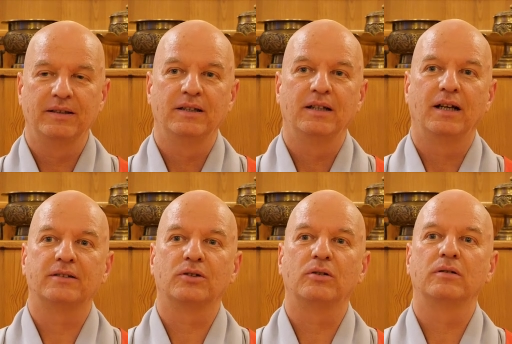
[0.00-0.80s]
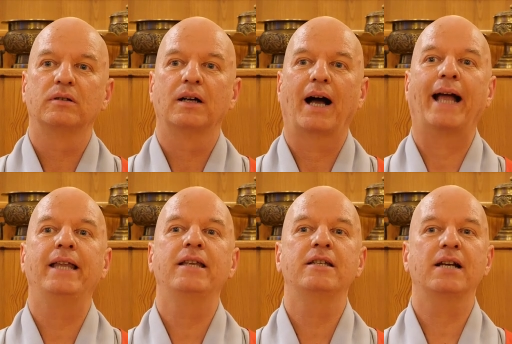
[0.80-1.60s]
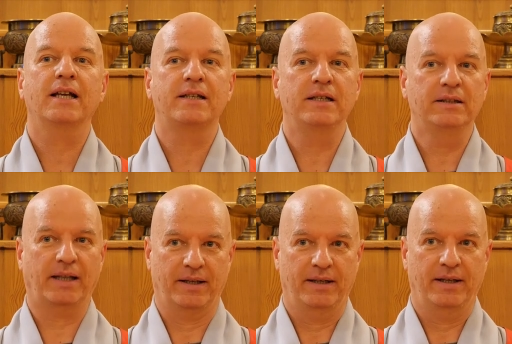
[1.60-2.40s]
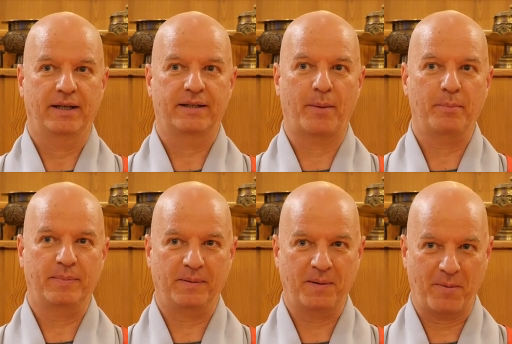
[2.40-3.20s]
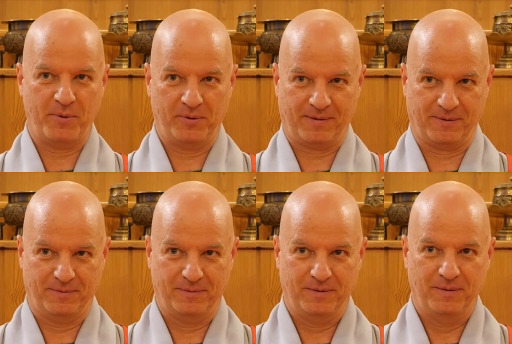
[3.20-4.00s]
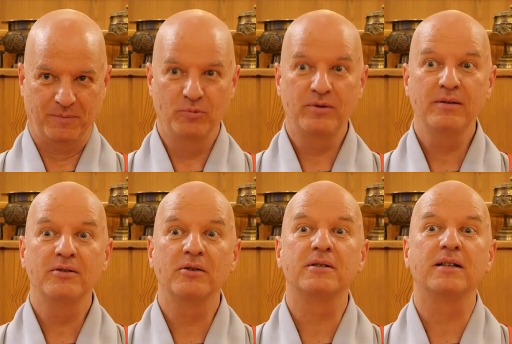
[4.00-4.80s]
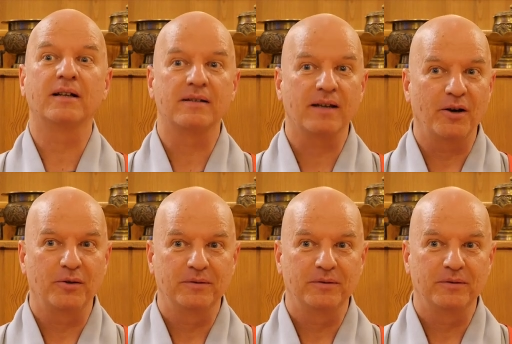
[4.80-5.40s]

자주. 그래서 앉아 계실 때 잠선 하면서 무슨 정진하세요?